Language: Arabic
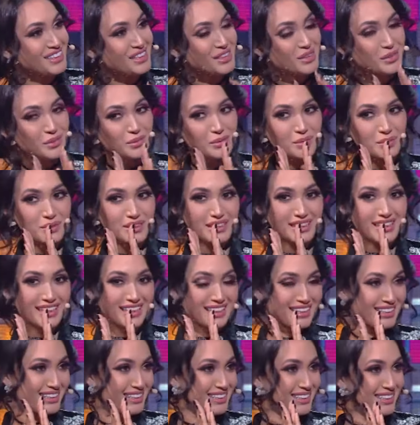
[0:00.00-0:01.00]
وديك
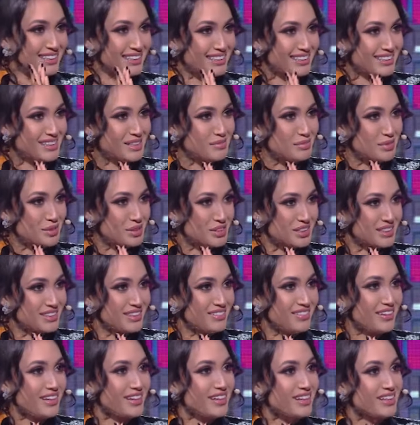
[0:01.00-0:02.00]
ليموجي
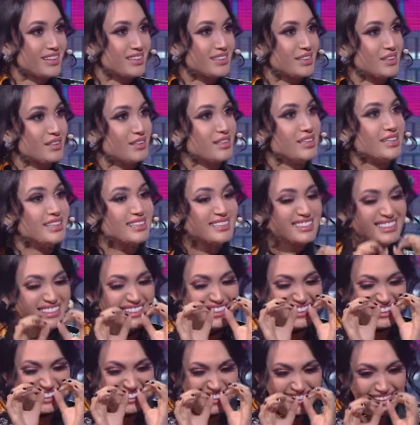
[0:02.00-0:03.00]
ديال بحال هكذا
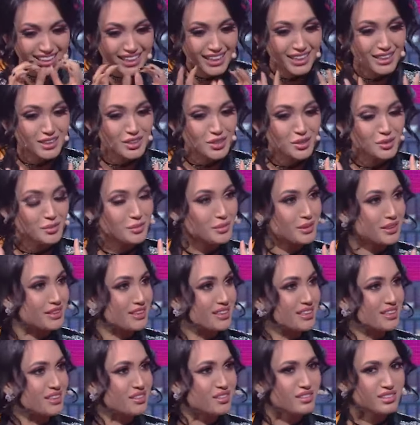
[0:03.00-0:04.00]
ديك الساعه
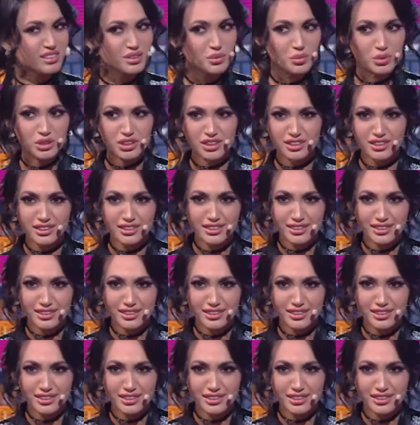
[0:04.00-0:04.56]
جاوبني قلت واش